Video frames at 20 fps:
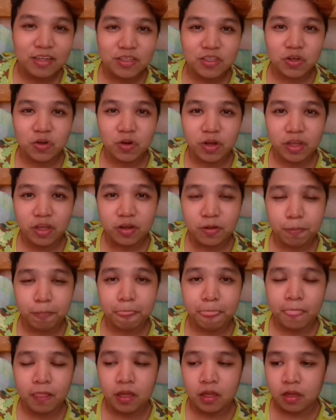So, ngayon,
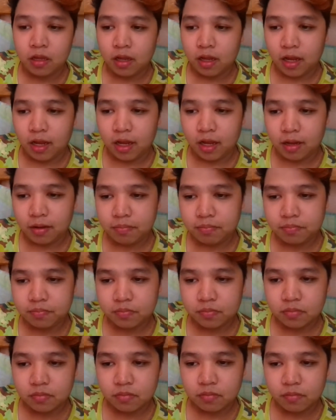um,
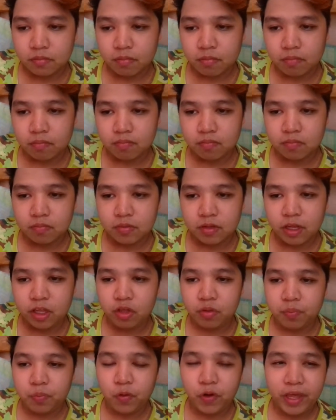
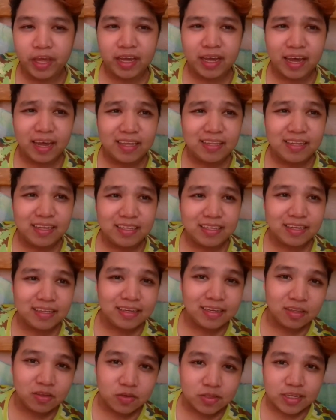ngayon po ay
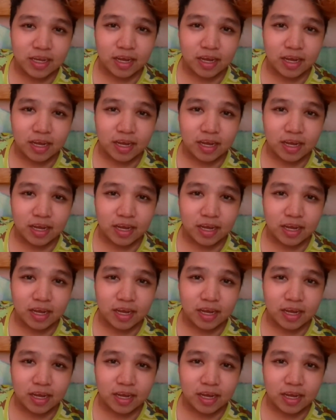kainitan dito